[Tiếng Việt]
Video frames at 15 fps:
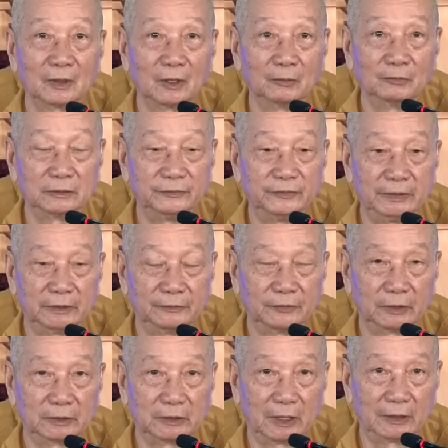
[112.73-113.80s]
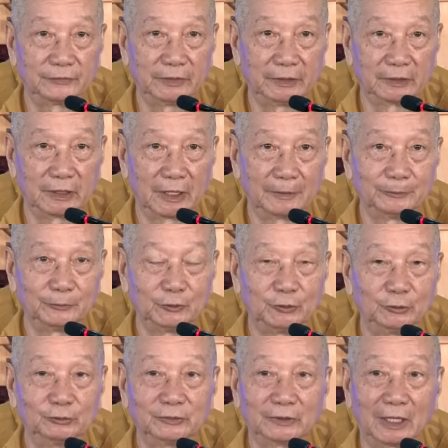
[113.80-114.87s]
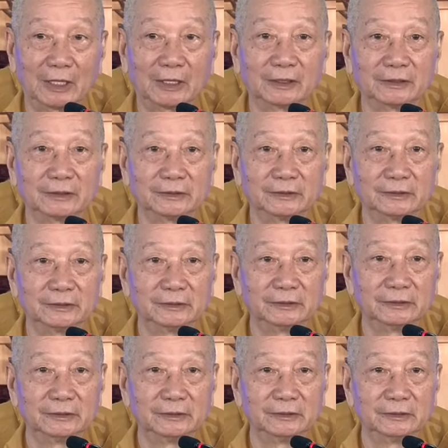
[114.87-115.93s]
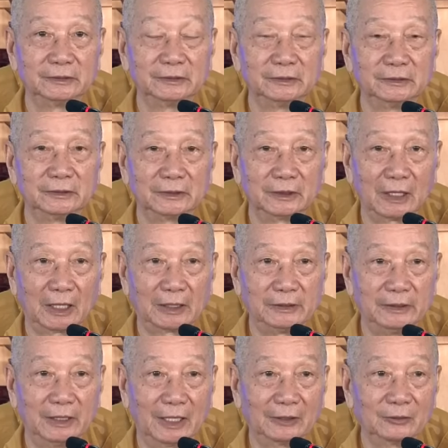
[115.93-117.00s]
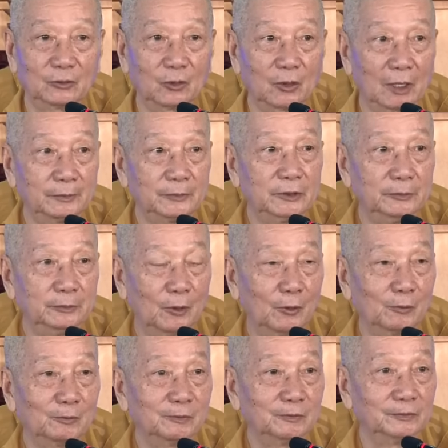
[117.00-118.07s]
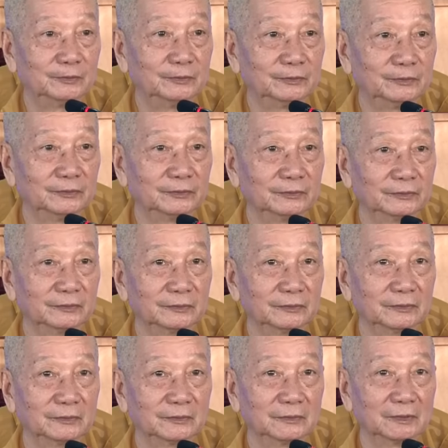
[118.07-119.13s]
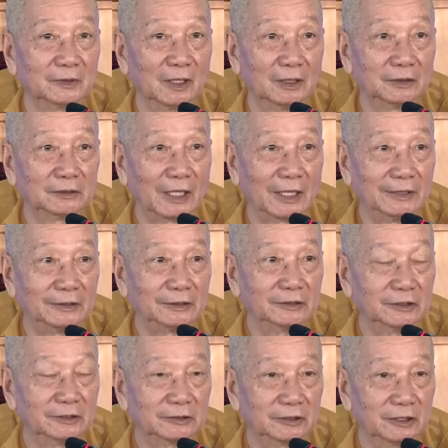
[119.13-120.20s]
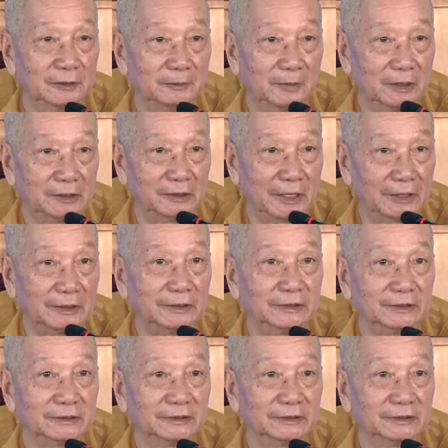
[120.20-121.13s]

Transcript: Học viện Phật giáo Việt Nam chúng ta khai giảng khóa 11 ở tại cơ sở mới này.